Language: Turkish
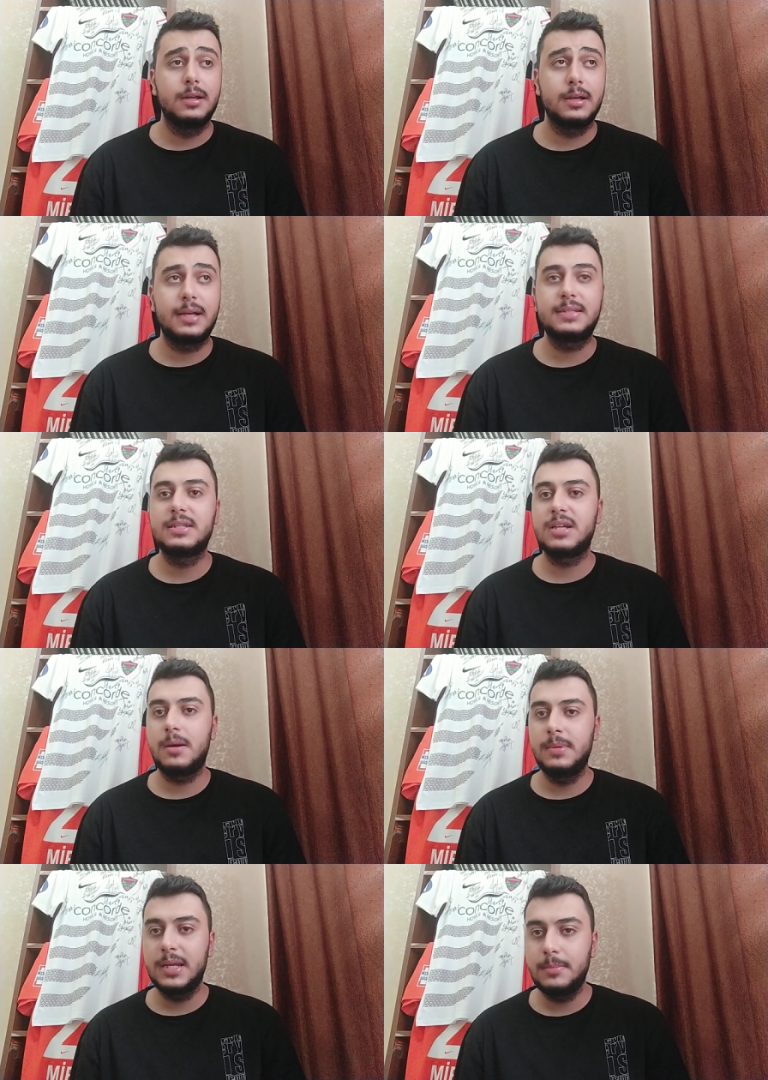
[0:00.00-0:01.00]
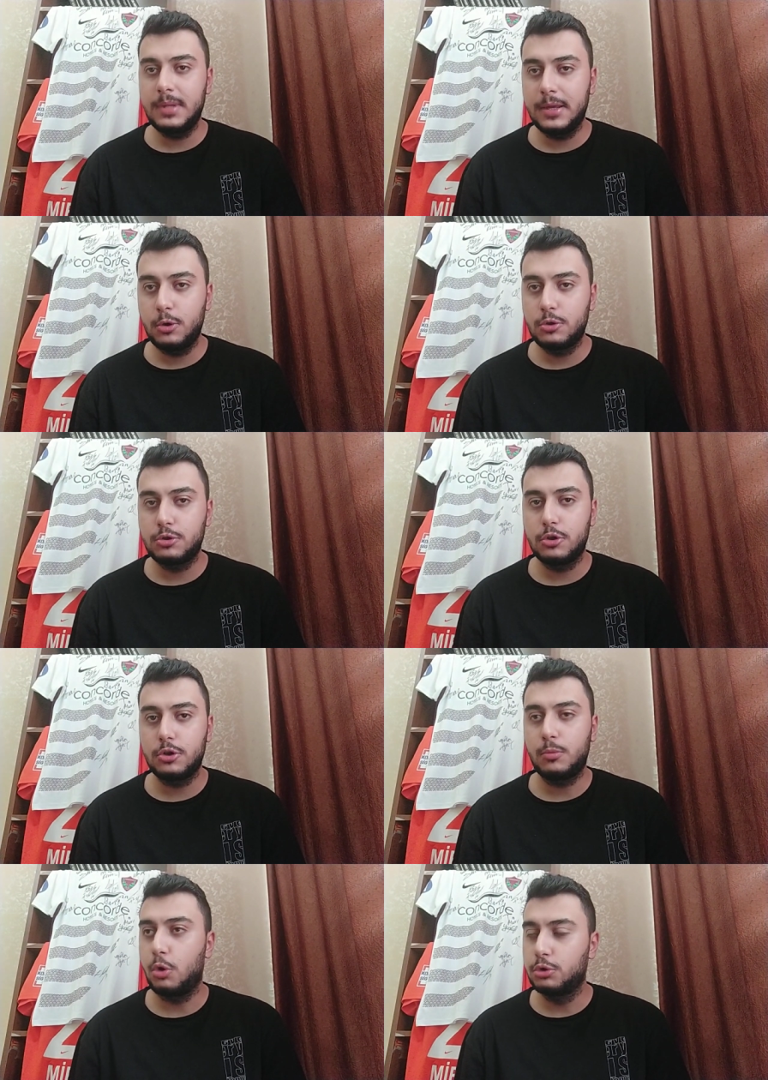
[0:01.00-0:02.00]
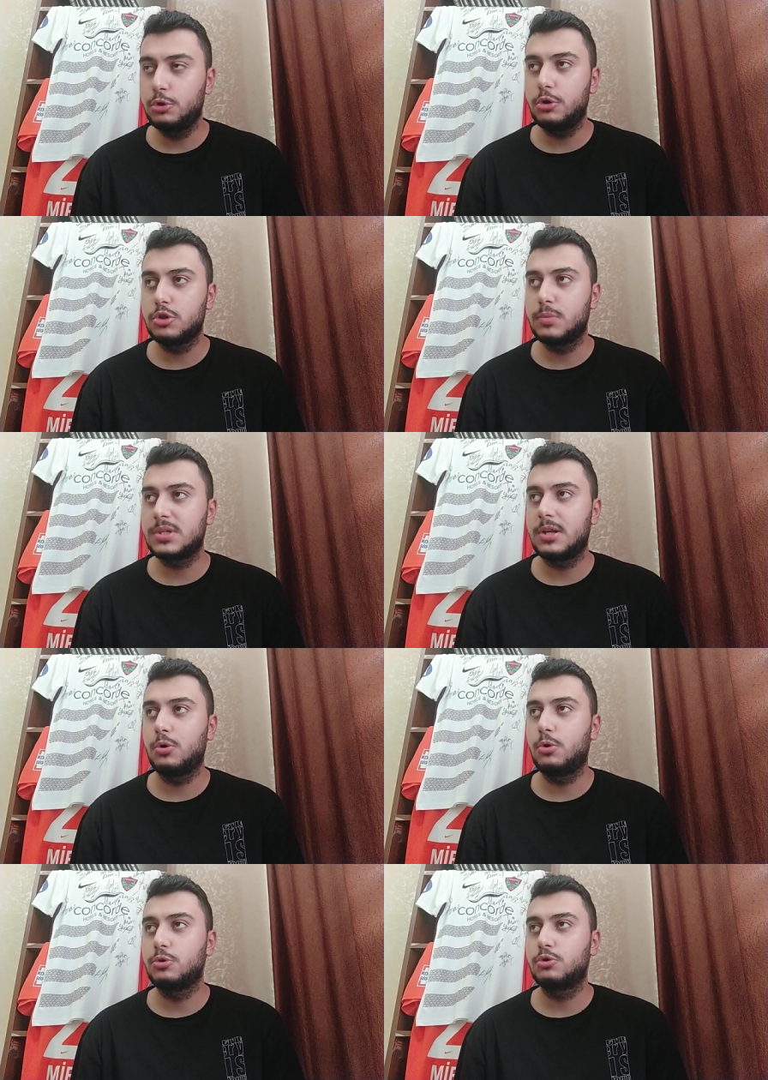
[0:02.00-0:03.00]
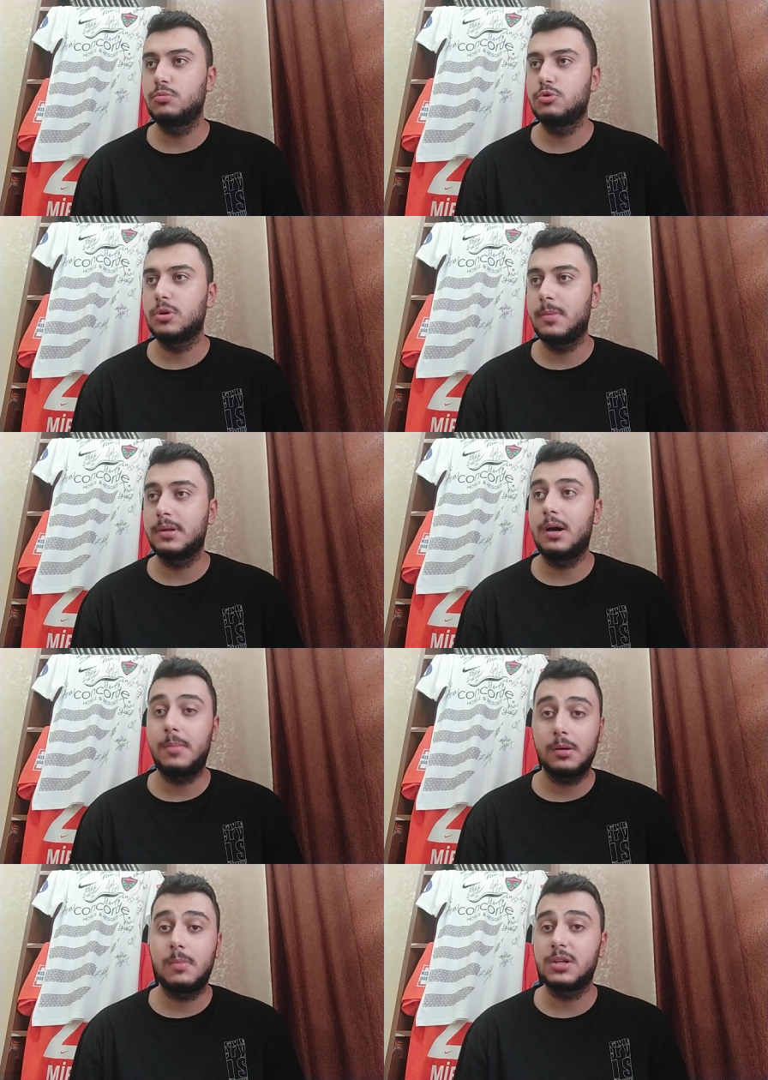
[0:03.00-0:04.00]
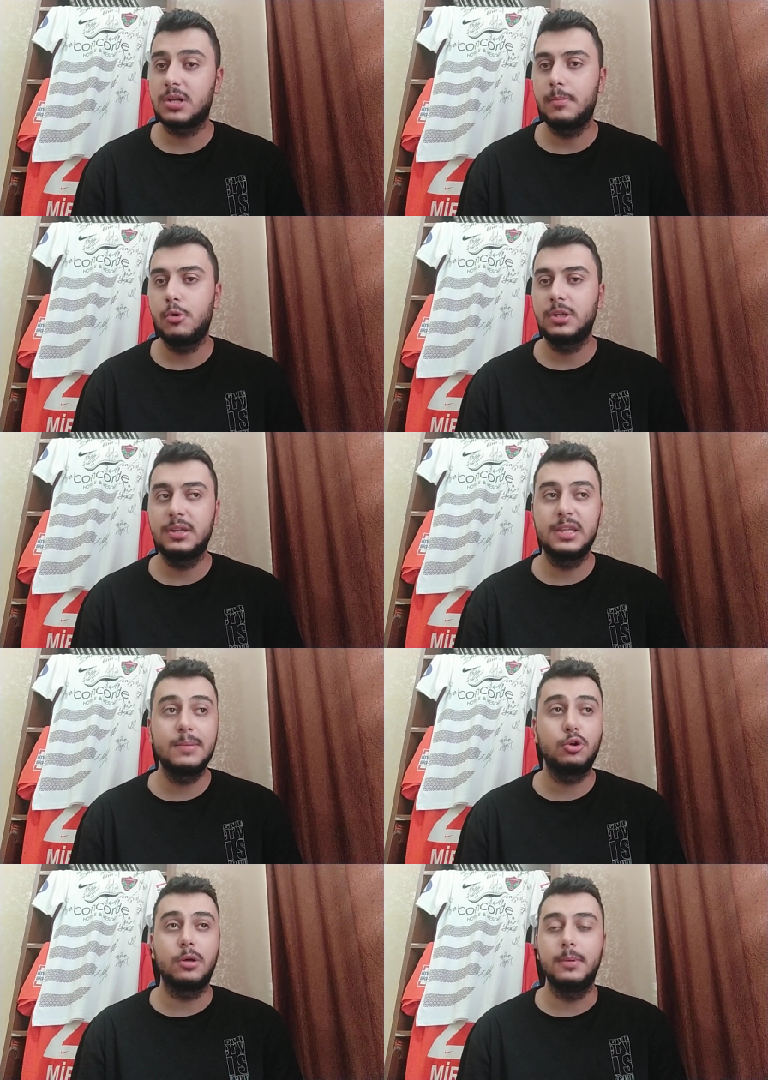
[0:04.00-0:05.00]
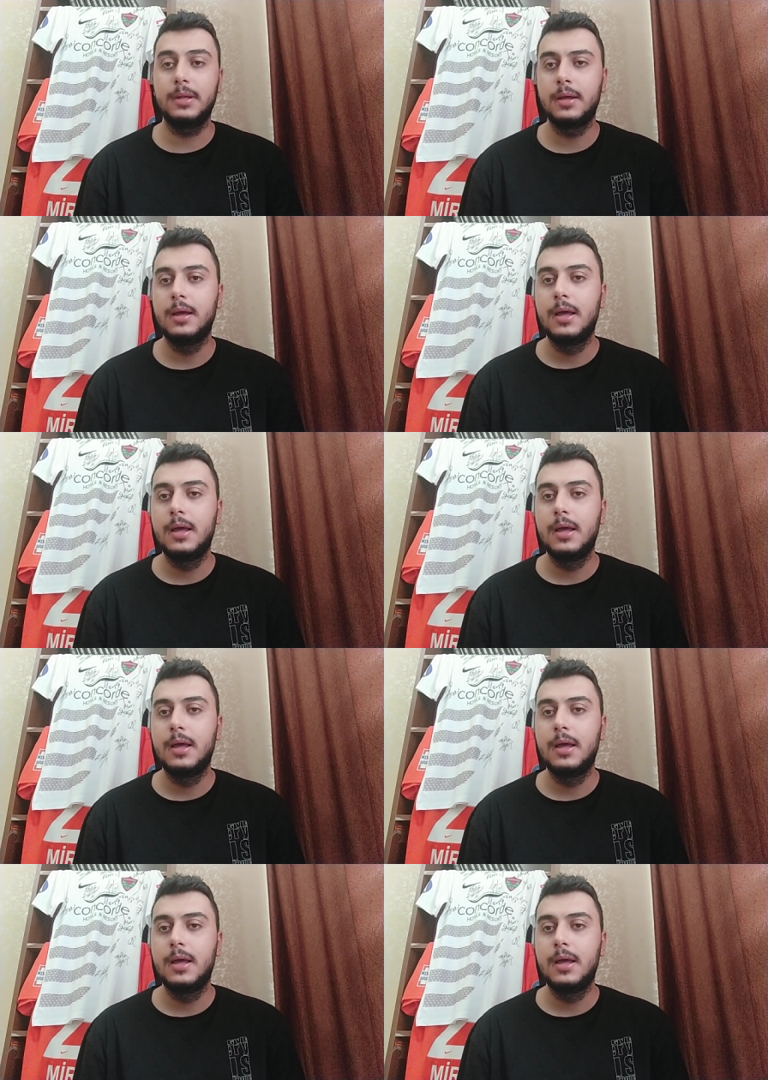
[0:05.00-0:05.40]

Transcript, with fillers: e, gazeteci abilerimle görüşüyorum. Oturuyoruz mesela konuştuğumuz zaman aa bak başkan böyle dedi kim olabilir?